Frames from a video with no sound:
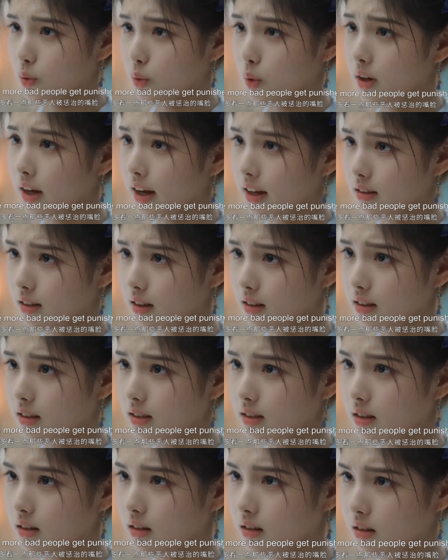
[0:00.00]
多看一点
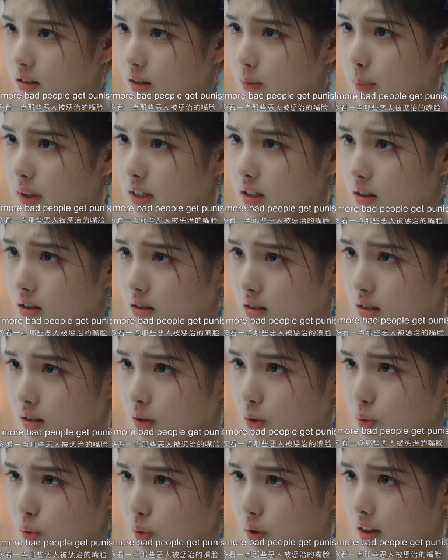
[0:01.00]
那些恶人被惩
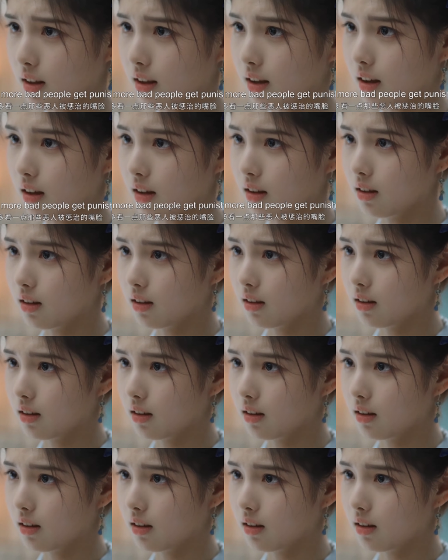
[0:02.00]
治的嘴脸，